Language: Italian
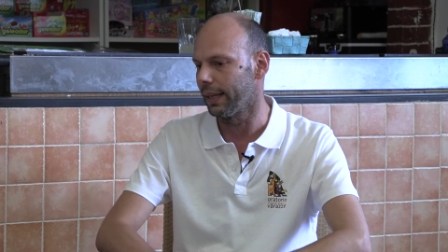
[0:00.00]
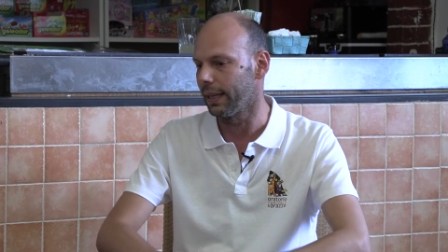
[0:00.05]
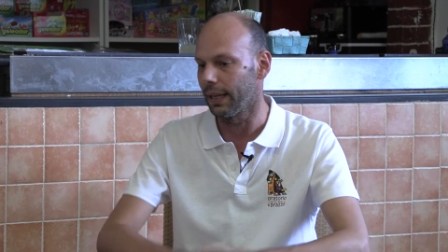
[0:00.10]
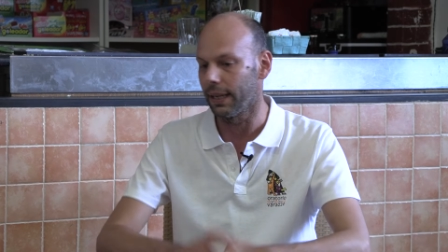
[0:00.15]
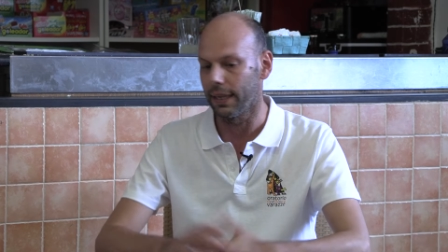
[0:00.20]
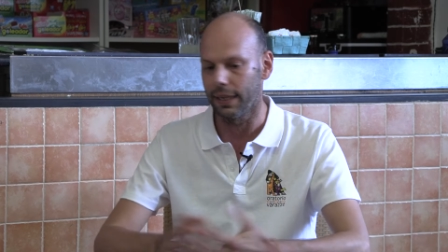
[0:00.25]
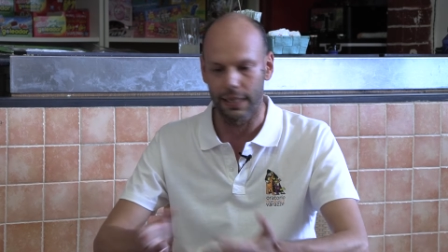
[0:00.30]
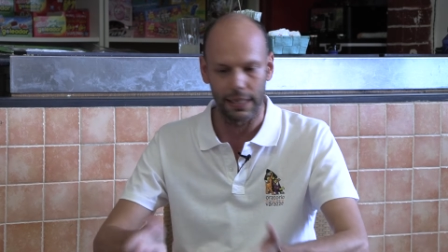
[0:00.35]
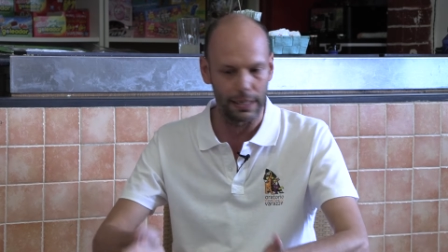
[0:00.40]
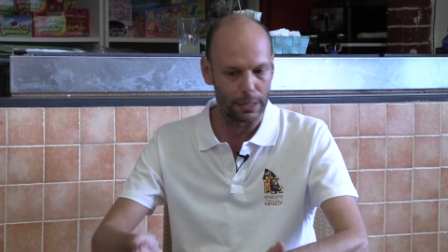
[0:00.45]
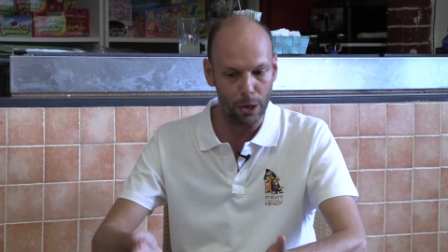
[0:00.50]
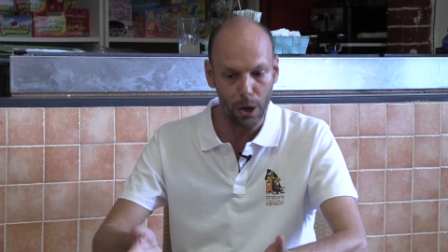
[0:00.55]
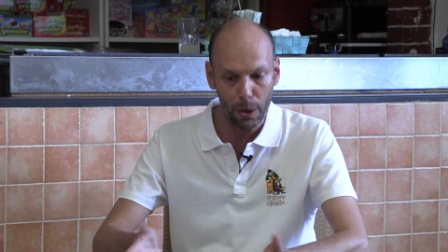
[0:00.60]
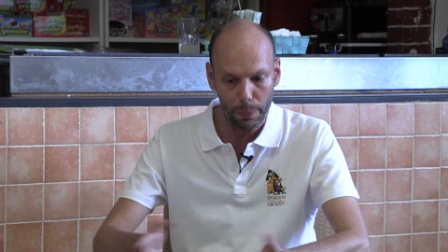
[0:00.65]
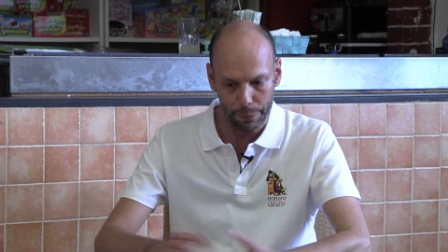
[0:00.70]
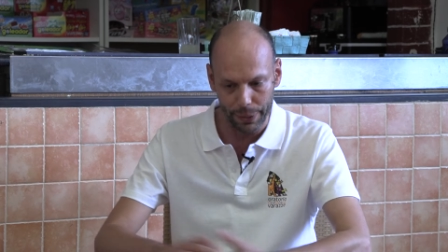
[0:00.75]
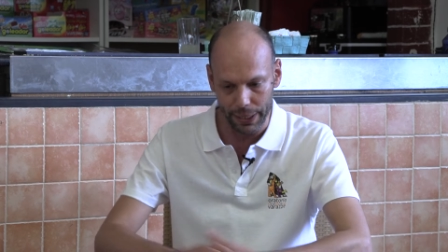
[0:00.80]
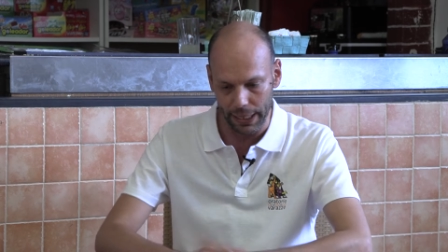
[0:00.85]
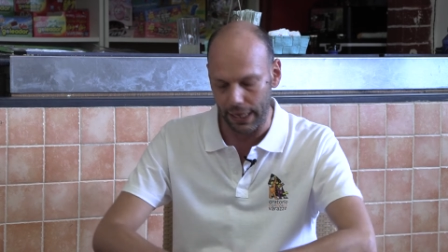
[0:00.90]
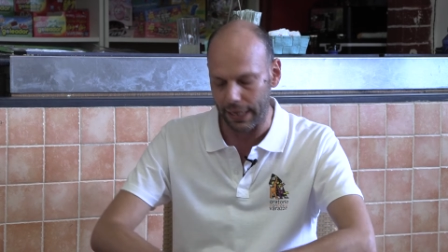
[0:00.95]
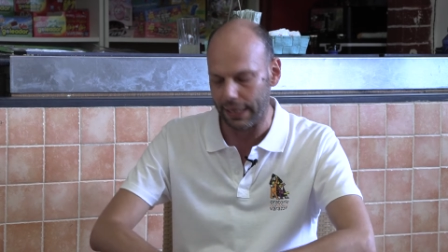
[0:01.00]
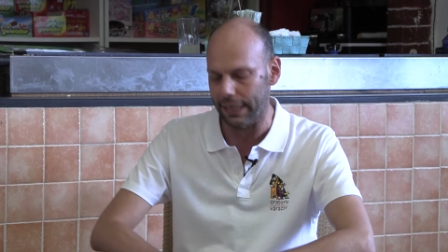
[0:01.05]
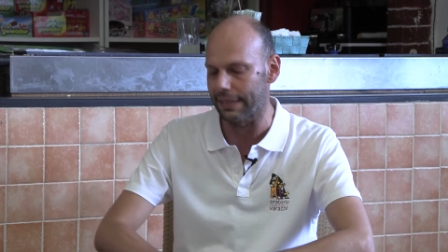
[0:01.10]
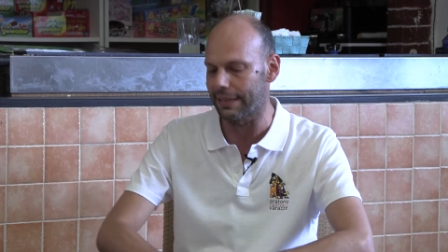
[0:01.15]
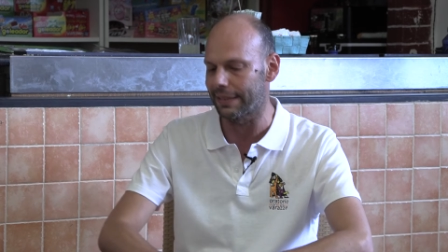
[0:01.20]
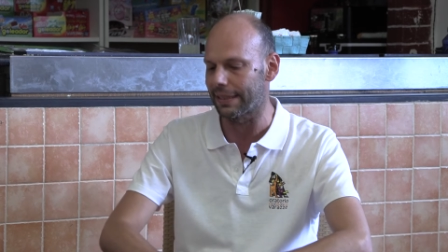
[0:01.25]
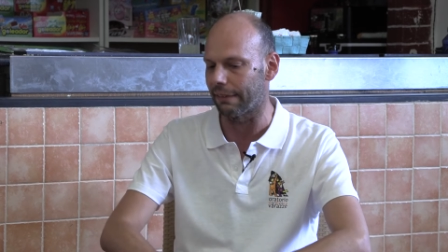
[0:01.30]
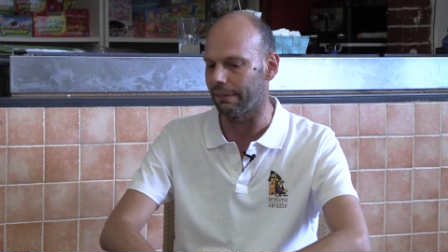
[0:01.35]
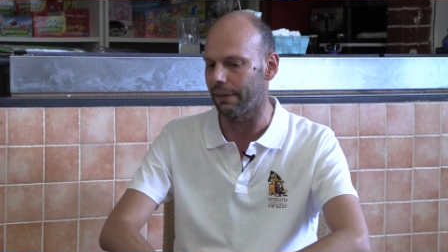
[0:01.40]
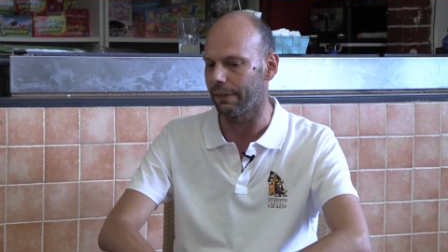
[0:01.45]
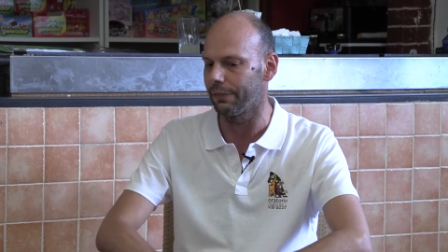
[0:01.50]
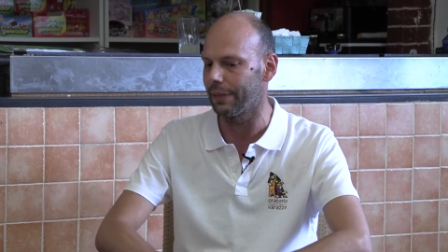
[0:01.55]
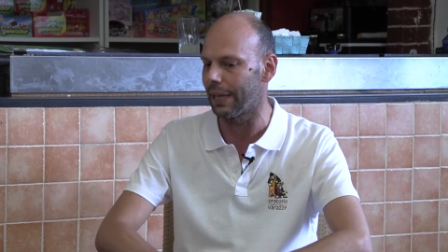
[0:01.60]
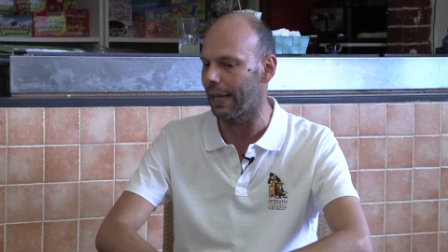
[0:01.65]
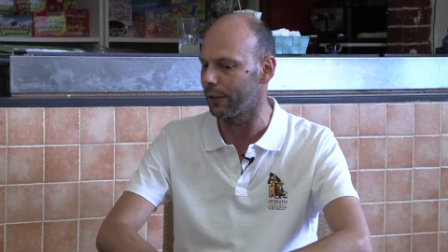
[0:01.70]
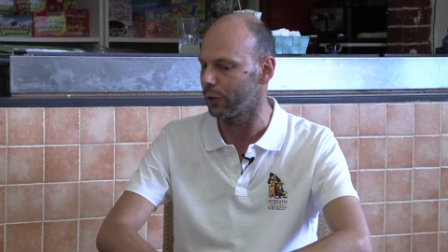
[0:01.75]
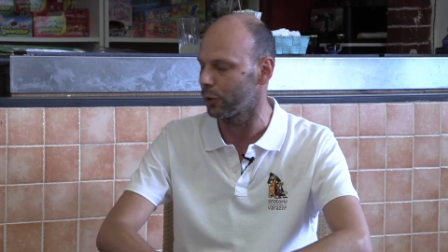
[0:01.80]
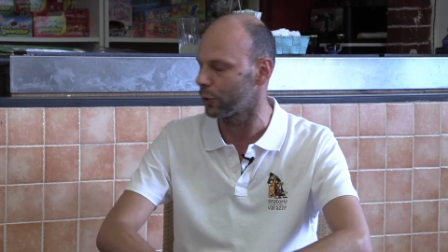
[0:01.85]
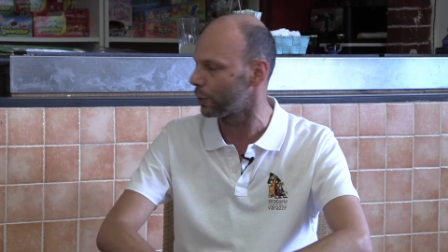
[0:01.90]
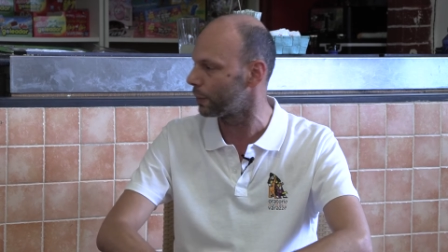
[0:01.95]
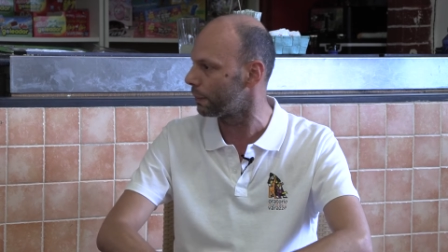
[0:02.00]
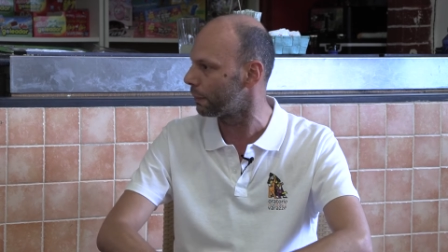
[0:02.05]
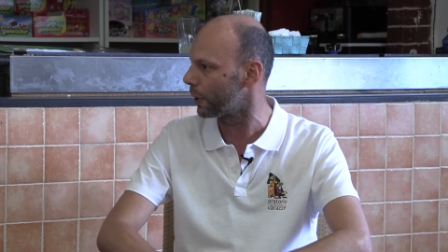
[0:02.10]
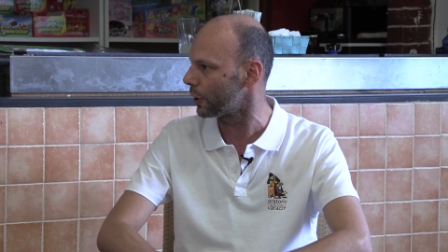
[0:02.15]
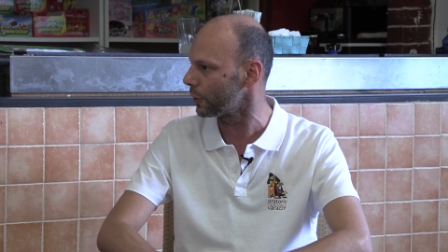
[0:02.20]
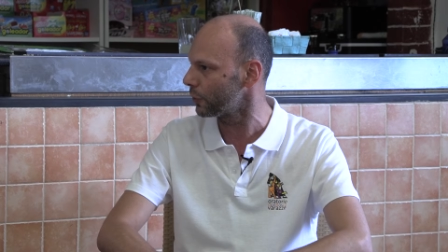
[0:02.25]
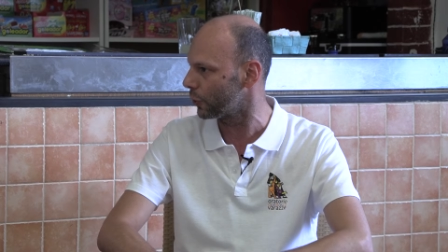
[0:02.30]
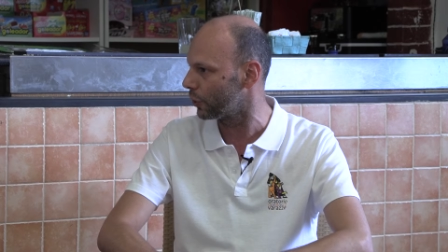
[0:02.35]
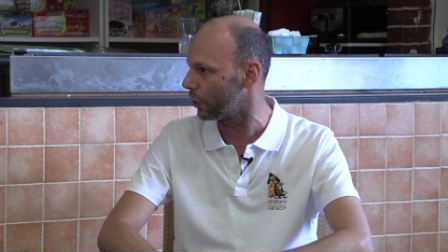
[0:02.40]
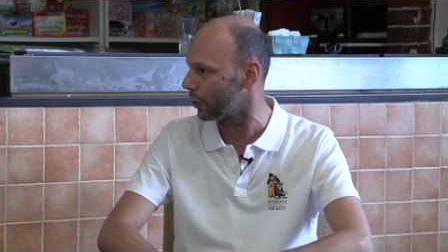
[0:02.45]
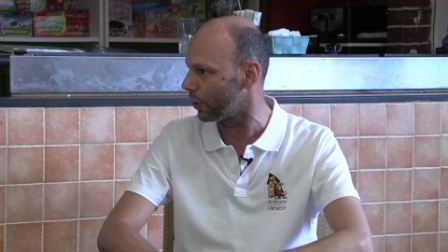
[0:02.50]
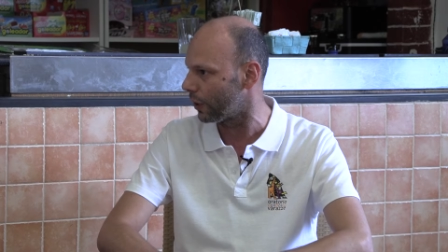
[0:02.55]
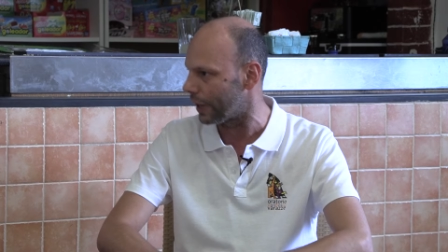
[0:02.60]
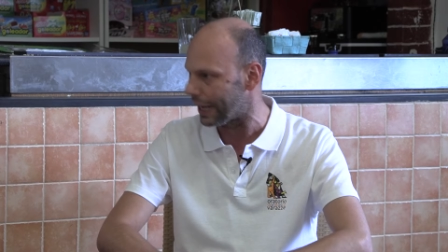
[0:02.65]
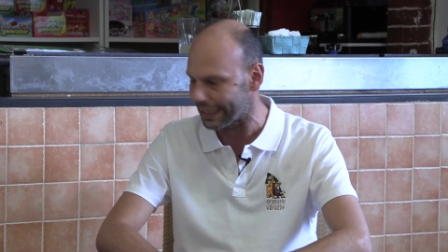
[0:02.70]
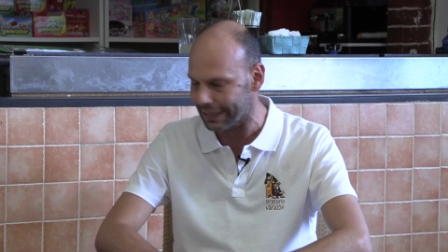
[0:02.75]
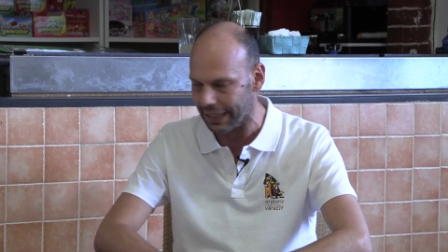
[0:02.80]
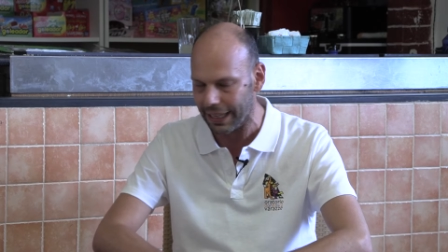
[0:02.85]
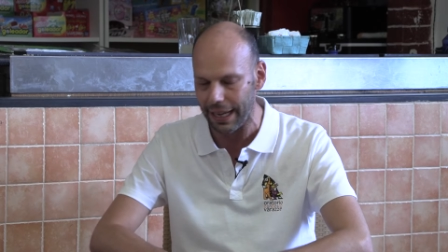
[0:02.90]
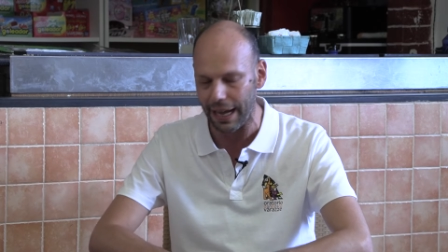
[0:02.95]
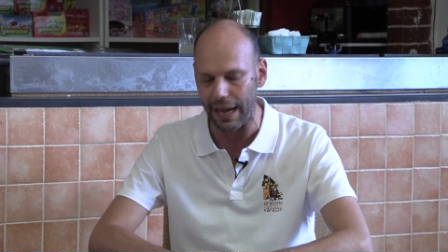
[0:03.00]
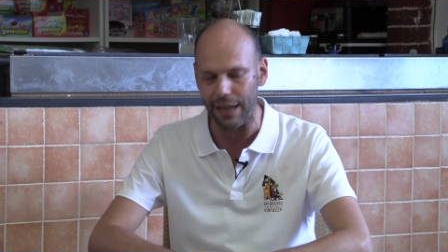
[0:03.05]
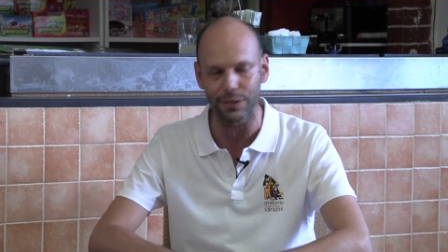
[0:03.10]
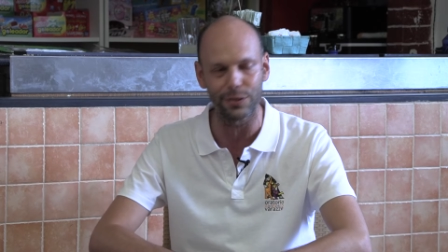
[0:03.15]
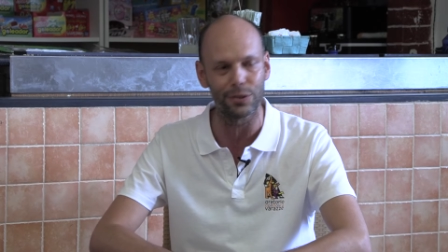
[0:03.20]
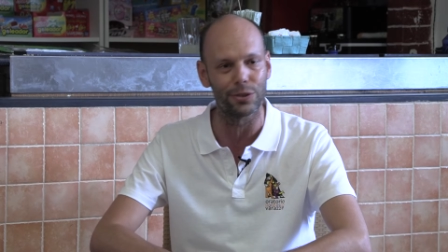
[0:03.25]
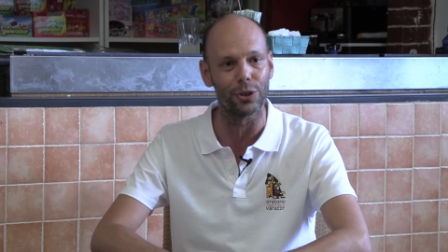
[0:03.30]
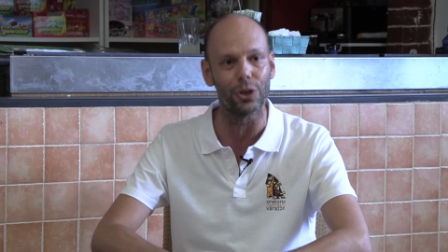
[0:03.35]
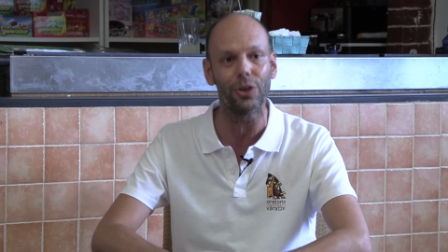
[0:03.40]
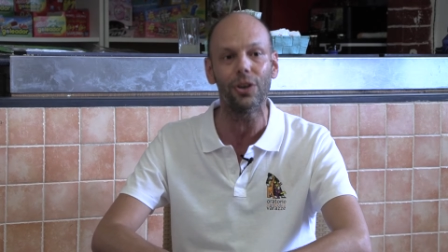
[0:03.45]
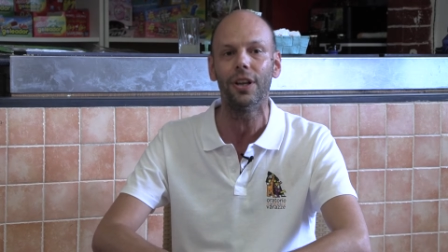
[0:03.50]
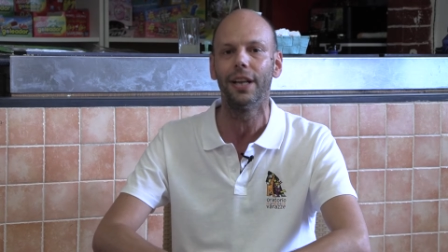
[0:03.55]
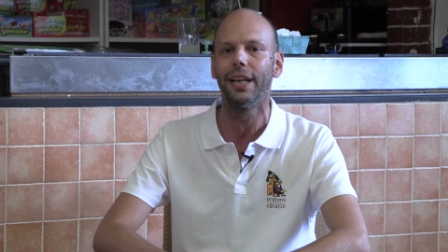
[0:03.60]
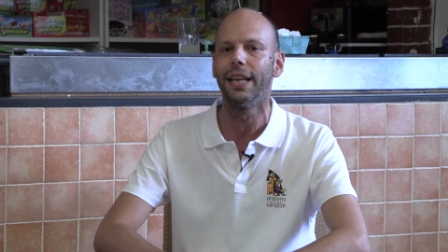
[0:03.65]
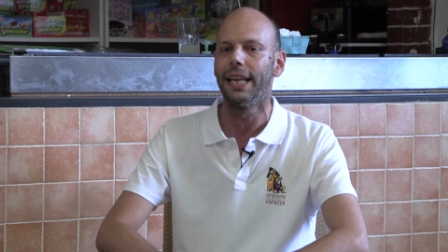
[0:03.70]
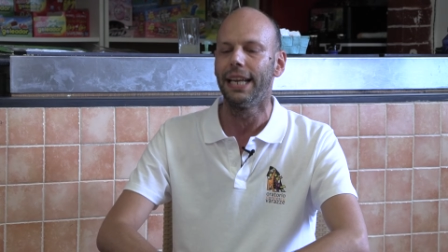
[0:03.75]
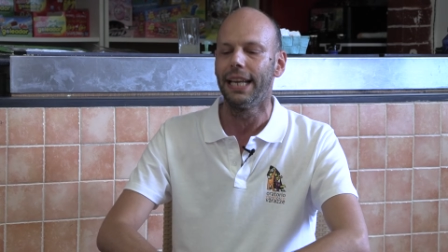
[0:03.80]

eh l'opera che stava avviando Don Bosco ad Alassio